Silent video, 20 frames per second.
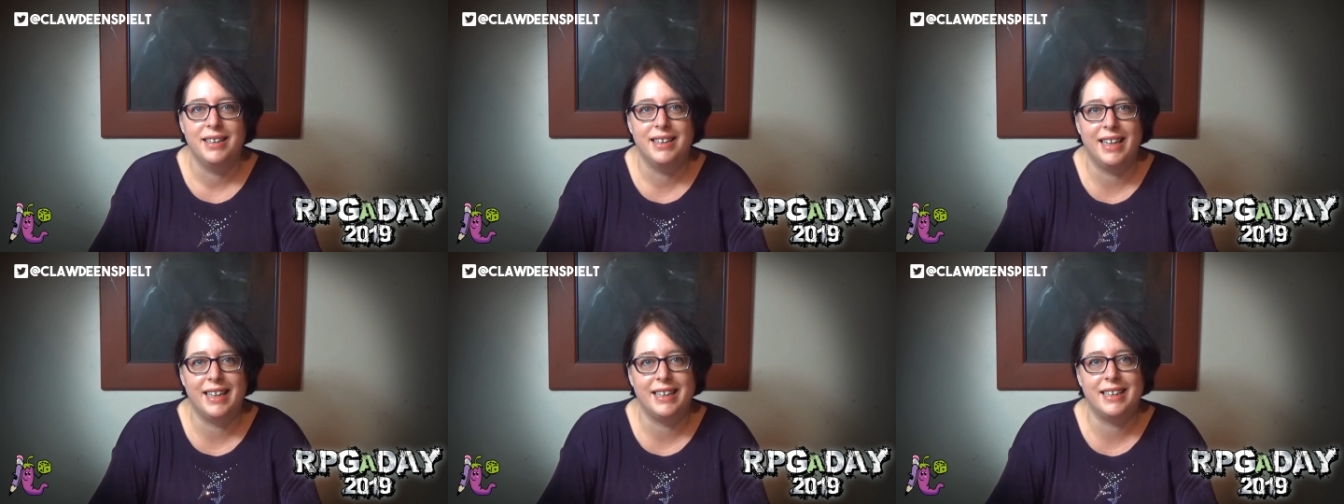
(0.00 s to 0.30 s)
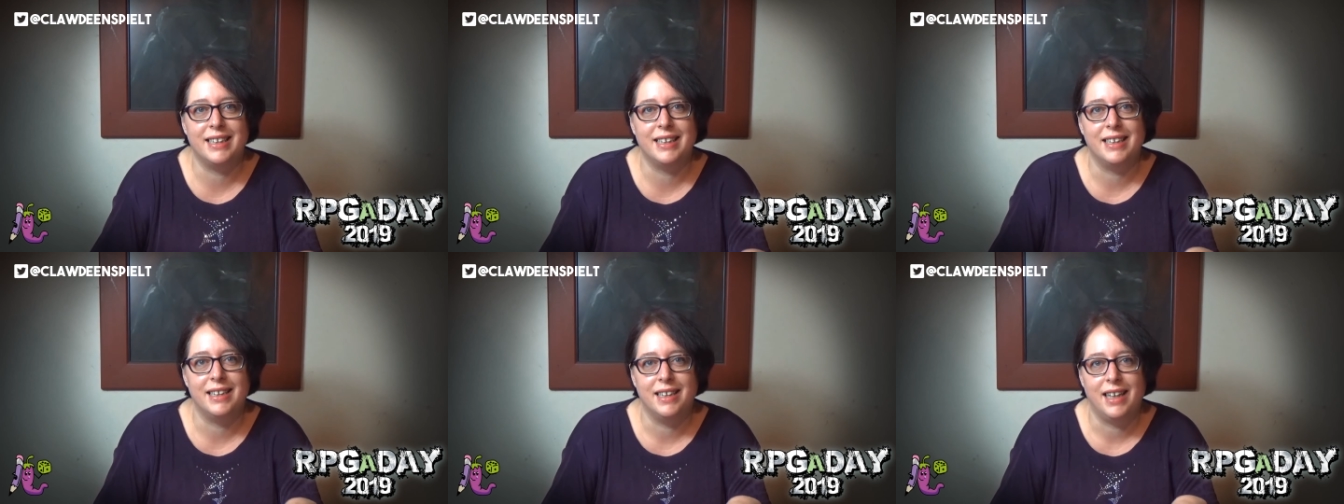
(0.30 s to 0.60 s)

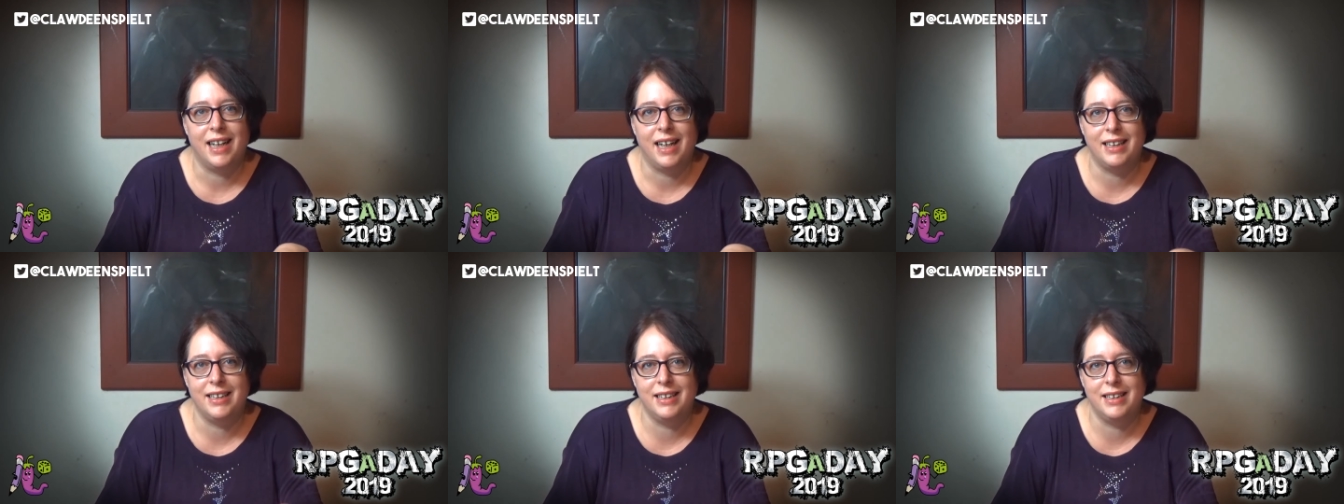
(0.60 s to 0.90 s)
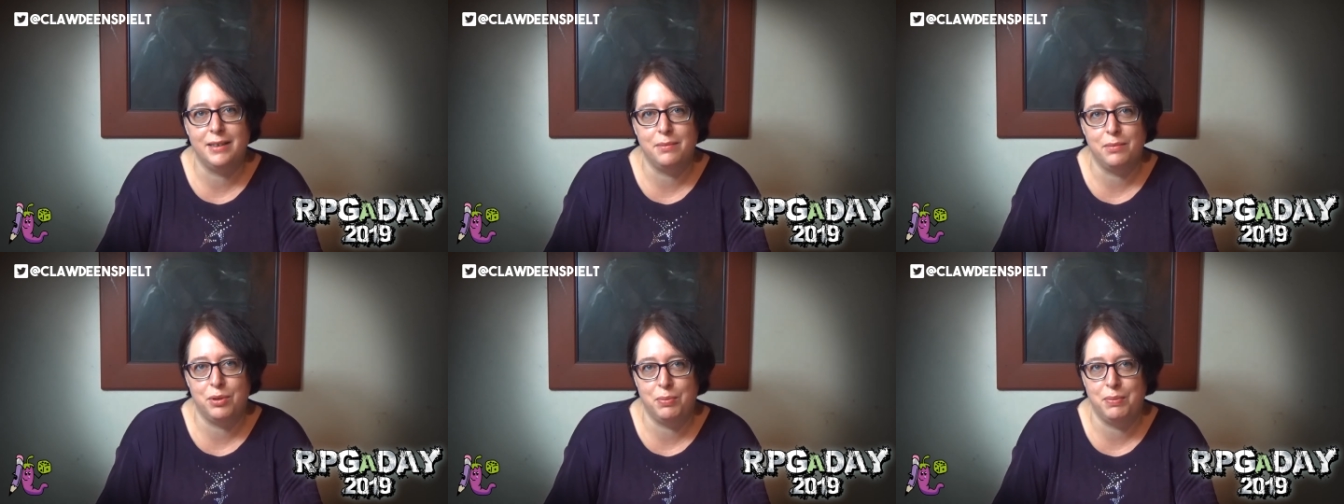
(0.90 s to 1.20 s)
dass an
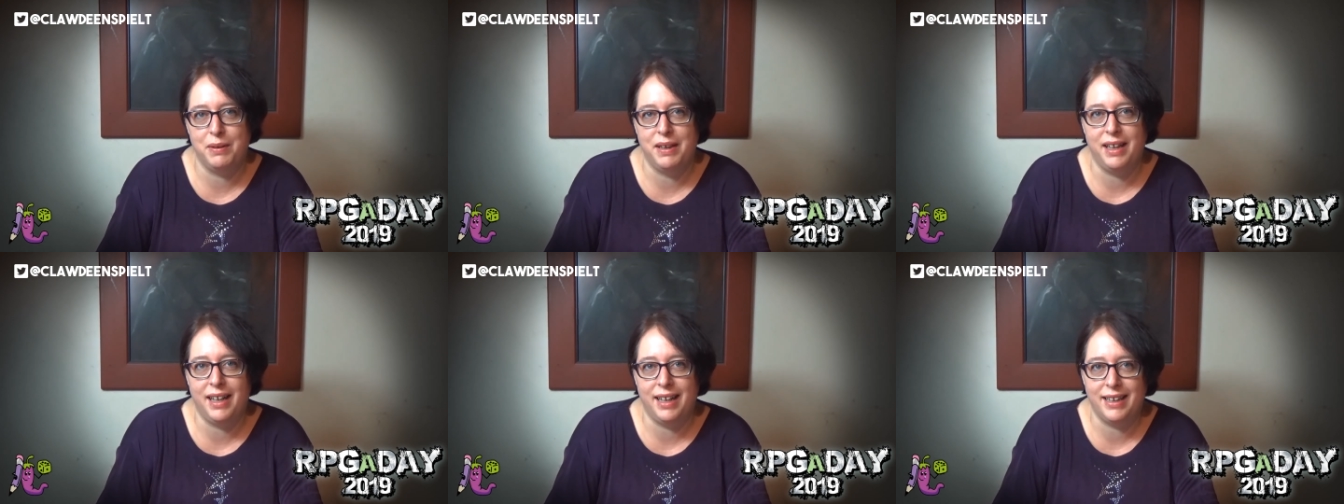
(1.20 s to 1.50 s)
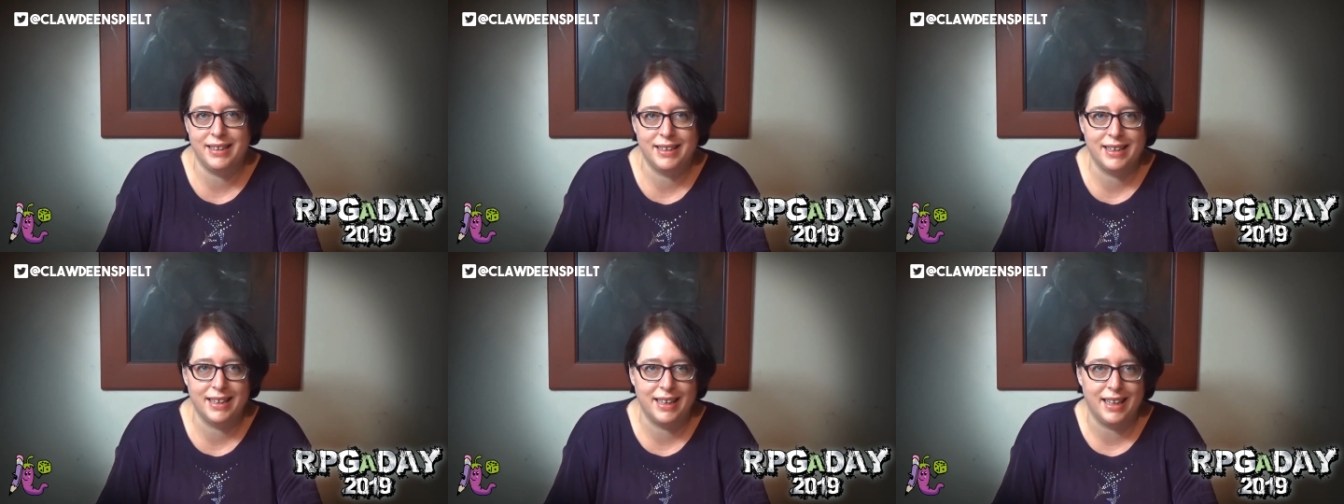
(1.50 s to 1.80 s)
diesem Spiel
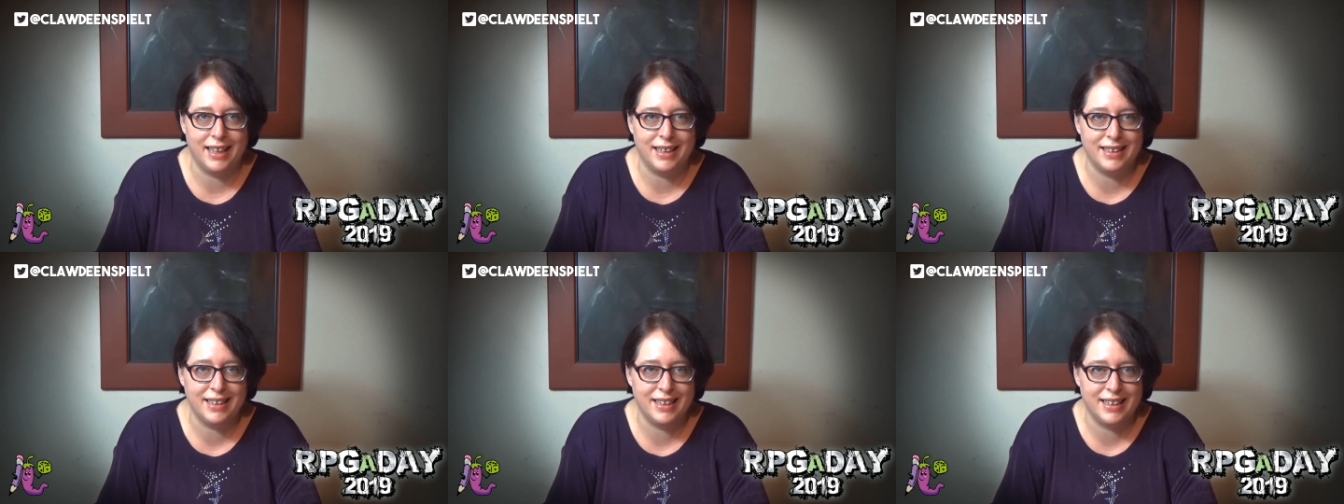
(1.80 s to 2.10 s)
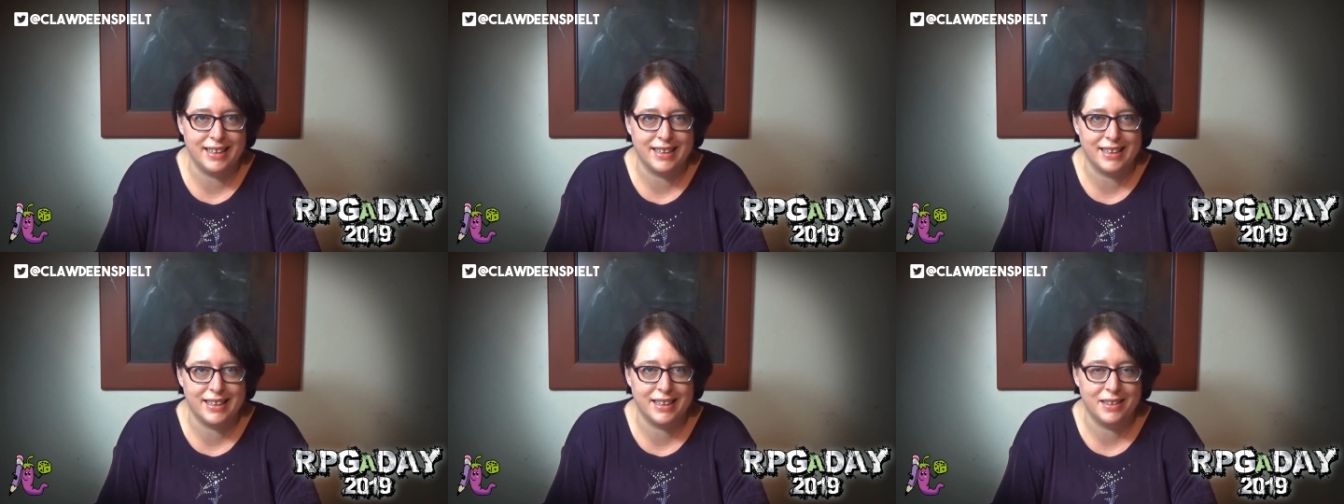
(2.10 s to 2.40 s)

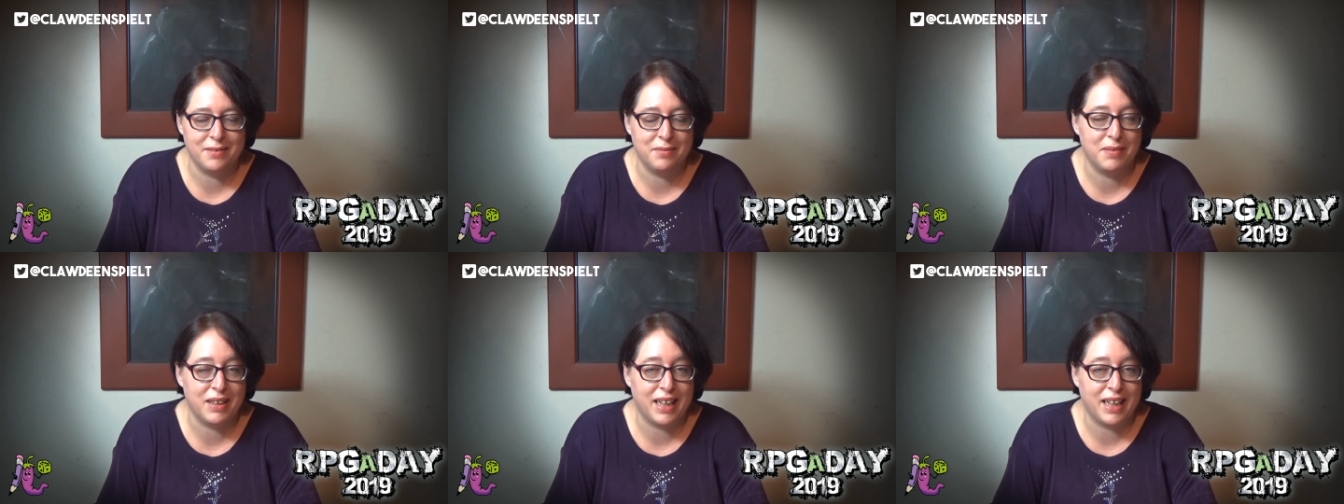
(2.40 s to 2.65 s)
einzigartig ist.